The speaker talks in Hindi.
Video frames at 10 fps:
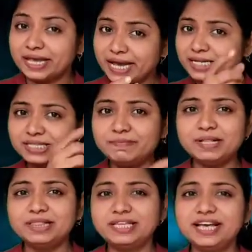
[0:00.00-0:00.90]
कैसे
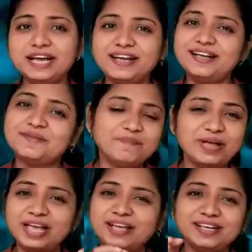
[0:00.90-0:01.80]
बनती है
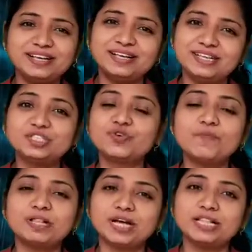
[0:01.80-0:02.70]
मैं इसको
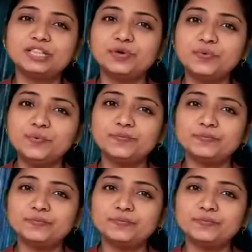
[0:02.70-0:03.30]
बताती हूँ